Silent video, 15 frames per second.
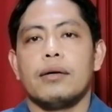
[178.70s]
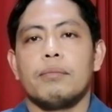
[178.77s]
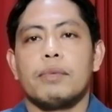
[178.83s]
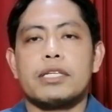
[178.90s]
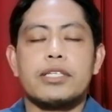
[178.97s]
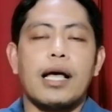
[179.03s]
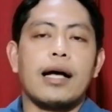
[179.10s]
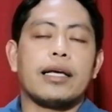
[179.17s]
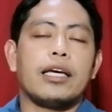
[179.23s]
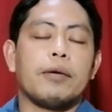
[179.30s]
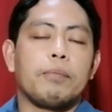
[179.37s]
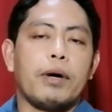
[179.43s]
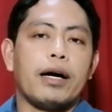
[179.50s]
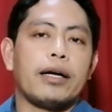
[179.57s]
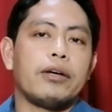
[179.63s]

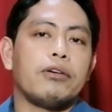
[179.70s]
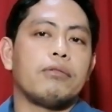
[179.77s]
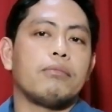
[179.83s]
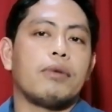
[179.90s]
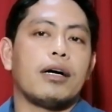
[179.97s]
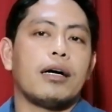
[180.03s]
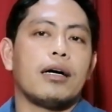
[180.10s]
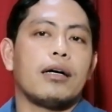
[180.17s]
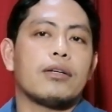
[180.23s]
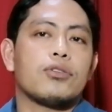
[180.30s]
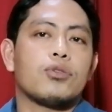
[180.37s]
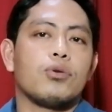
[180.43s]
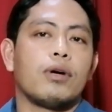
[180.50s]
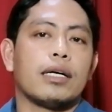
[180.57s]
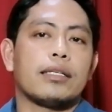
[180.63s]
masagi pa kayo,
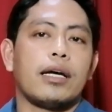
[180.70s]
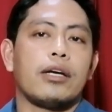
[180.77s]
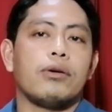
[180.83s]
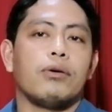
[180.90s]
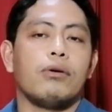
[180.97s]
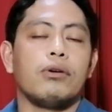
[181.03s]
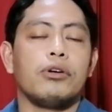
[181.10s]
masugat kayo.